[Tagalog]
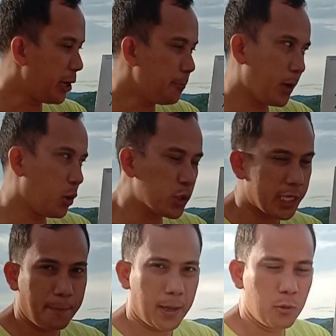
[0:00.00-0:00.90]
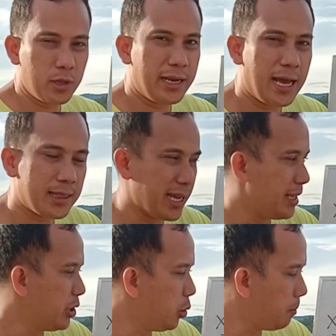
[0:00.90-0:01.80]
pag-uusapan muna
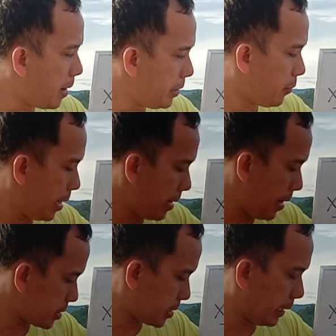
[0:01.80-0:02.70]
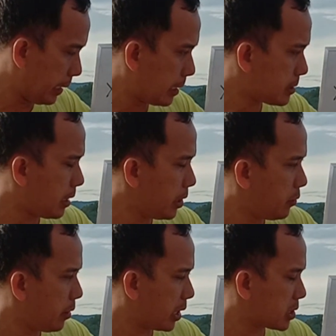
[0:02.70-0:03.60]
natin yung manual X3 at saka yung
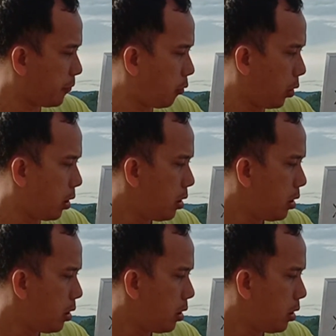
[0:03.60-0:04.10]
X4.